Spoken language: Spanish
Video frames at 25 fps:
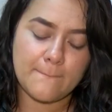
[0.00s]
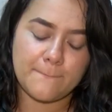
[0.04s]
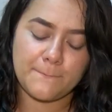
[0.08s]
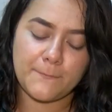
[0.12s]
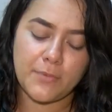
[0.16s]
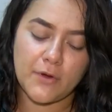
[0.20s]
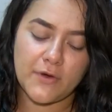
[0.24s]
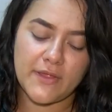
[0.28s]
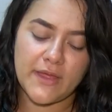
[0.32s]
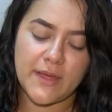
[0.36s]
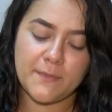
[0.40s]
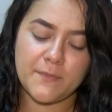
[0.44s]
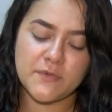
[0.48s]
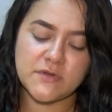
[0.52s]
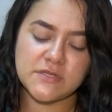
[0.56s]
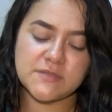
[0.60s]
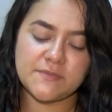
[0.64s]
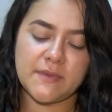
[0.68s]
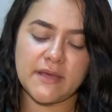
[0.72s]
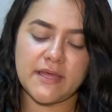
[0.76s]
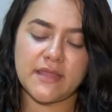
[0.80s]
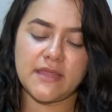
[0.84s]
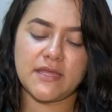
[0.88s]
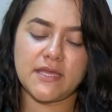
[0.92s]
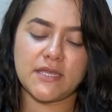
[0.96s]
Podemos
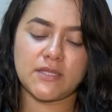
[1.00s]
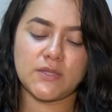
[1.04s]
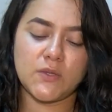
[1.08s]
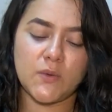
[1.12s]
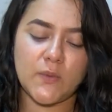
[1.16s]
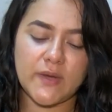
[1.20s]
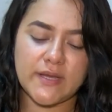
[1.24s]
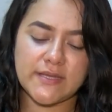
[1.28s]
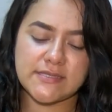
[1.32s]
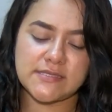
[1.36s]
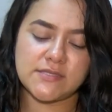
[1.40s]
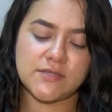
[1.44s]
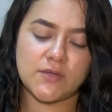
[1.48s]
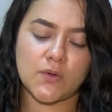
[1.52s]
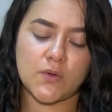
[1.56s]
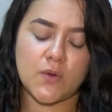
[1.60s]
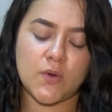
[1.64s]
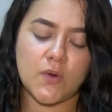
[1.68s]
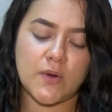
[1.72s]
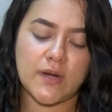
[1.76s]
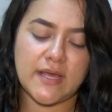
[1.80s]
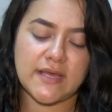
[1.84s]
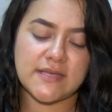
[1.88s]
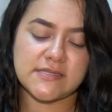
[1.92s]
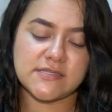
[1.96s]
medir nuestro
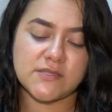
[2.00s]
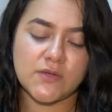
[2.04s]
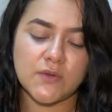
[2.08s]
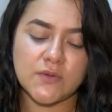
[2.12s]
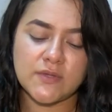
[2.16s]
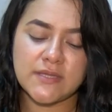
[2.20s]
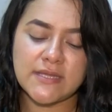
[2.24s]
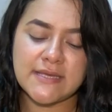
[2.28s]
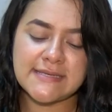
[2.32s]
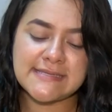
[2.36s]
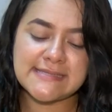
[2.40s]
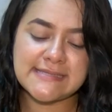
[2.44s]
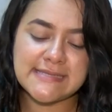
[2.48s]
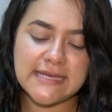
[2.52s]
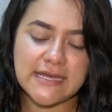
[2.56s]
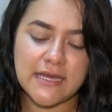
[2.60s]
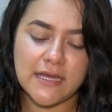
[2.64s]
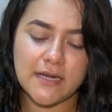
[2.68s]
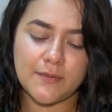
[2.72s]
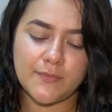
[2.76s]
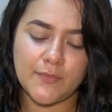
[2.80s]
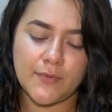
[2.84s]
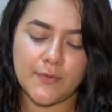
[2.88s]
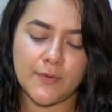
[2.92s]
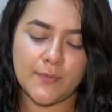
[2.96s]
corazón de
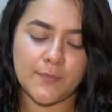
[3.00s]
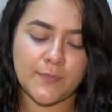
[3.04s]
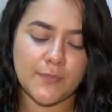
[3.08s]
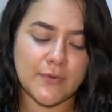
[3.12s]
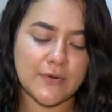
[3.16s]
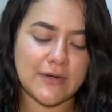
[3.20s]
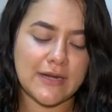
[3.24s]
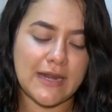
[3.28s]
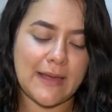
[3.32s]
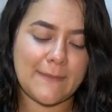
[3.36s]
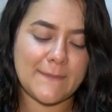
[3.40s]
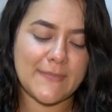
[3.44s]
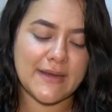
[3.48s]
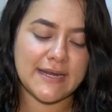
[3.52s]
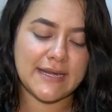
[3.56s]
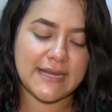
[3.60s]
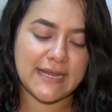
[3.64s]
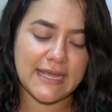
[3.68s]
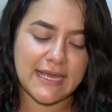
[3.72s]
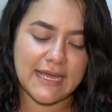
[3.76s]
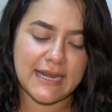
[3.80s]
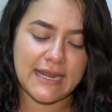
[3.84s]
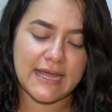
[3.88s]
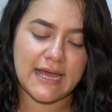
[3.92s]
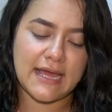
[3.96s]
siervo por la
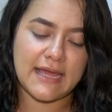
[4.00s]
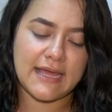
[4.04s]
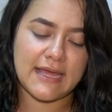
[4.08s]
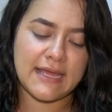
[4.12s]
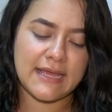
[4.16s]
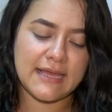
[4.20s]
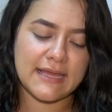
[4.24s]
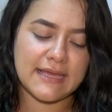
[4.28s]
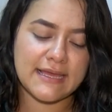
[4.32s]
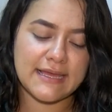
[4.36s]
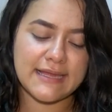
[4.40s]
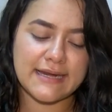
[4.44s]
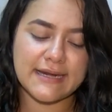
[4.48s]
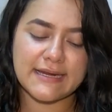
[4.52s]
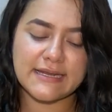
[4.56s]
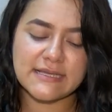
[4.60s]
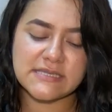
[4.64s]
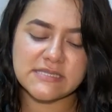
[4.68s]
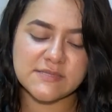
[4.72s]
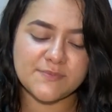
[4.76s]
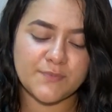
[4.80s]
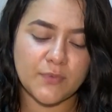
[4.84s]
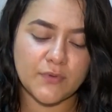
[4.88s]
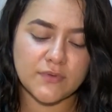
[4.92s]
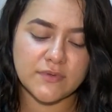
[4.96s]
manera en que
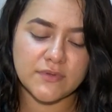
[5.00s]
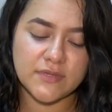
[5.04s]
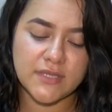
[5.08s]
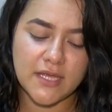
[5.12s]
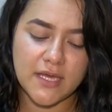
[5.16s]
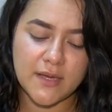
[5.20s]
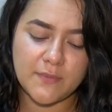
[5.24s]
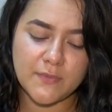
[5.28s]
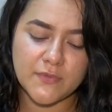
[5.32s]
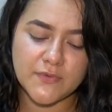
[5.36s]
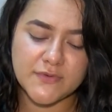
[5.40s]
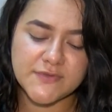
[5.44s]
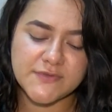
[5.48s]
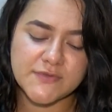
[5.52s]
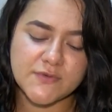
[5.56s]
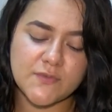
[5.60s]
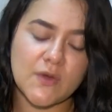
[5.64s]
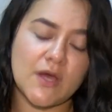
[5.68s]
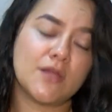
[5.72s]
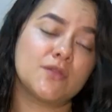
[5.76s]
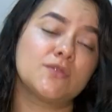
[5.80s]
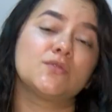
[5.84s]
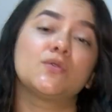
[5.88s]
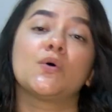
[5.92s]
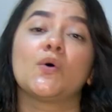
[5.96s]
respondemos
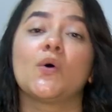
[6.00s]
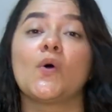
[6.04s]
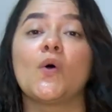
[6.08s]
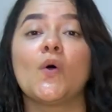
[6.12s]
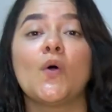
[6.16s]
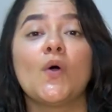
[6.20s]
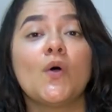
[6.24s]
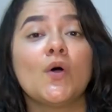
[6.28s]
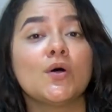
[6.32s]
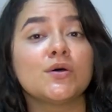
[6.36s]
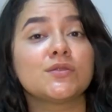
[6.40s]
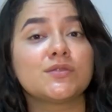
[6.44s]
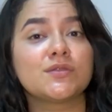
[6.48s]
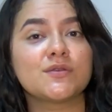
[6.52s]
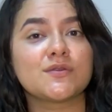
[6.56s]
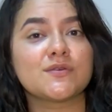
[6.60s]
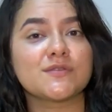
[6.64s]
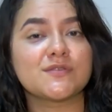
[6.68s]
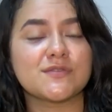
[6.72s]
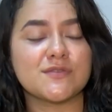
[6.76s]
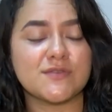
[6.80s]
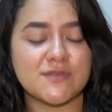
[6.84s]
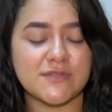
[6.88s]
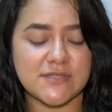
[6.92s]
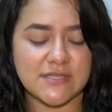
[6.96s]
cuando otros
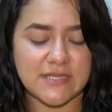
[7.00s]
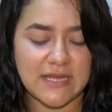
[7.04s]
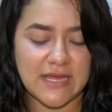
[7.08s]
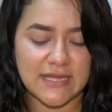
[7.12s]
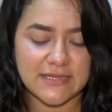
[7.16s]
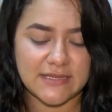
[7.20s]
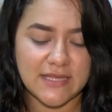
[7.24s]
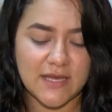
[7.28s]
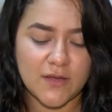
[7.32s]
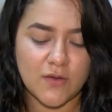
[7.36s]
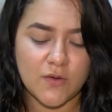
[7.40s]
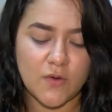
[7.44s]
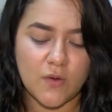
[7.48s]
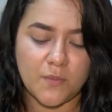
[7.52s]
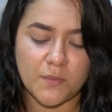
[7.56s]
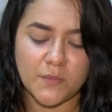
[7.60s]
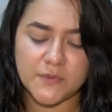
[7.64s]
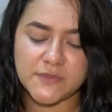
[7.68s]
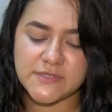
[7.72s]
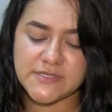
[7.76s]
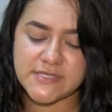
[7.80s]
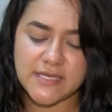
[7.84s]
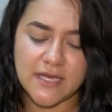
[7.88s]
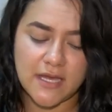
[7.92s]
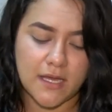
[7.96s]
nos tratan
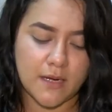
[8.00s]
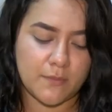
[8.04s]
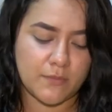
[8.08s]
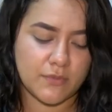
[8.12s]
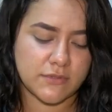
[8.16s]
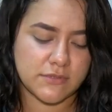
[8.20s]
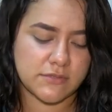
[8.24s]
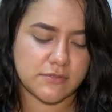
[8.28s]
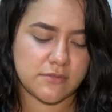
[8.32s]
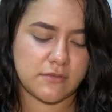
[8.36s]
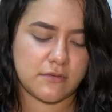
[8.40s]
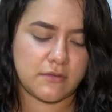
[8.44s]
como siervos.